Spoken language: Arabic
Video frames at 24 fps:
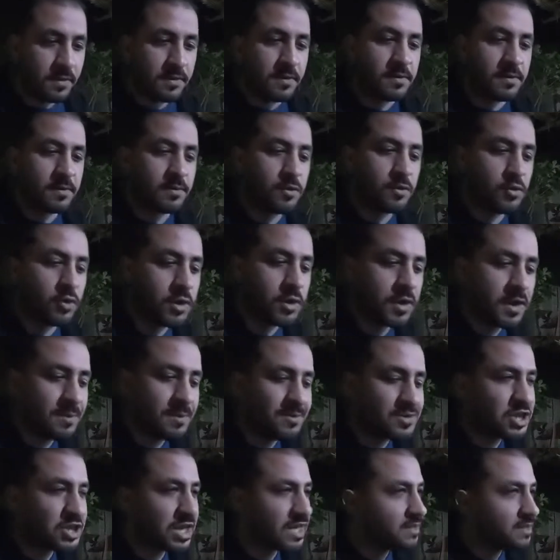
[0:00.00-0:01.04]
الملوخيه
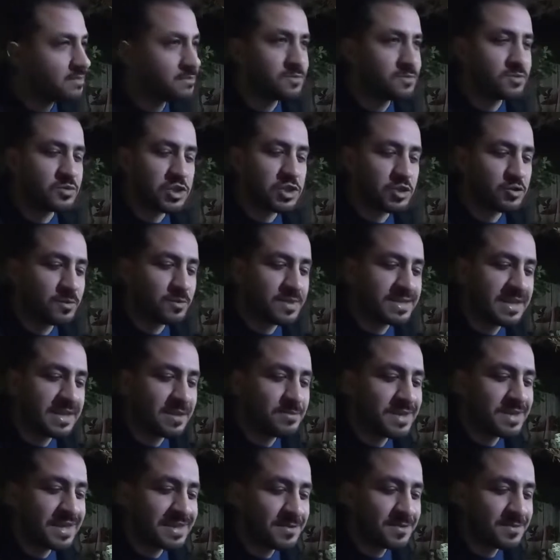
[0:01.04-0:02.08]
مش مش هتبقى زي
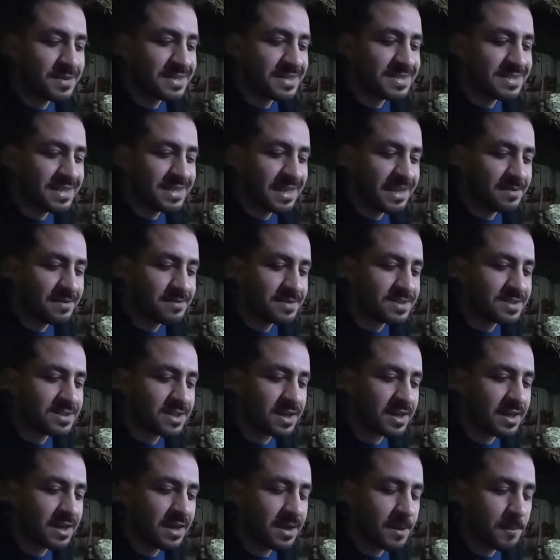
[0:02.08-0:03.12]
بتاعه البرنس يعني بس
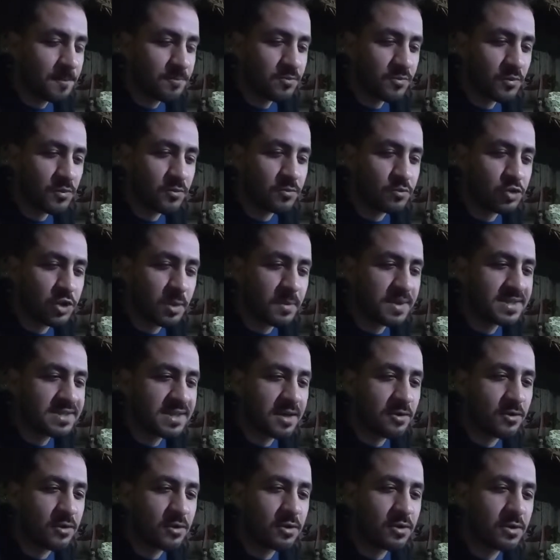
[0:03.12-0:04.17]
شكلها
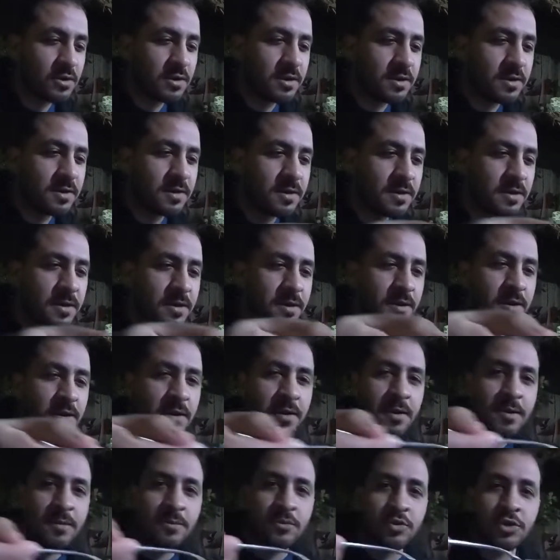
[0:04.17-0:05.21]
متماسكه والله
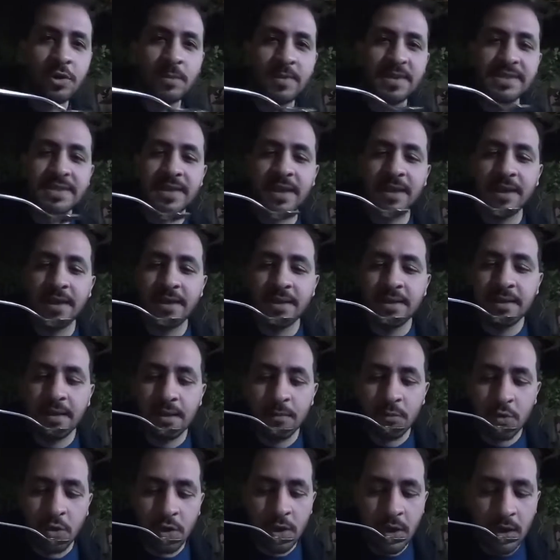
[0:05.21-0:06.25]
متماسكه جدا
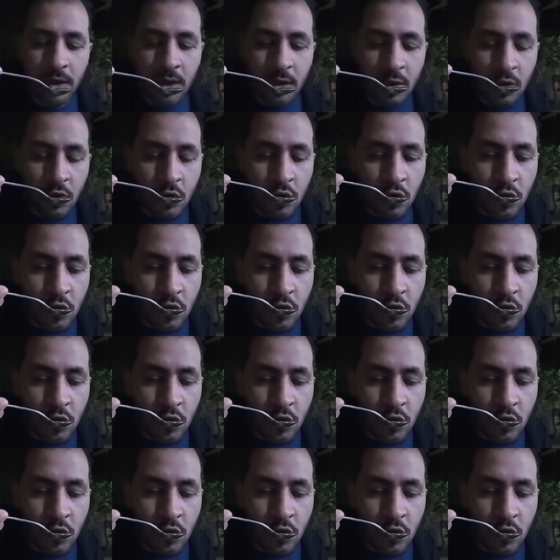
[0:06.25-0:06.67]
الملوخيه